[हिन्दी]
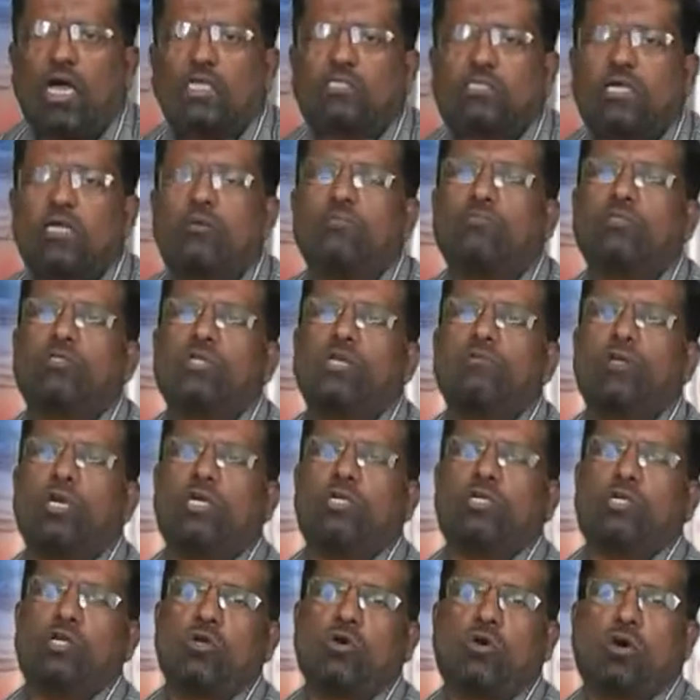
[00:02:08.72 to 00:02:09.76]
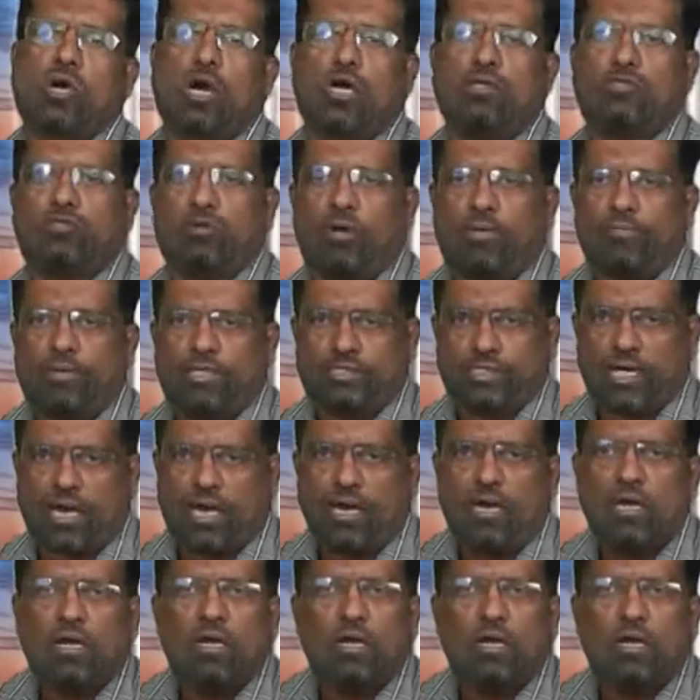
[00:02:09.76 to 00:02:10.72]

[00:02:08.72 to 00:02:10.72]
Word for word: खासकर मुस्लिम लड़कियों का जो हमेशा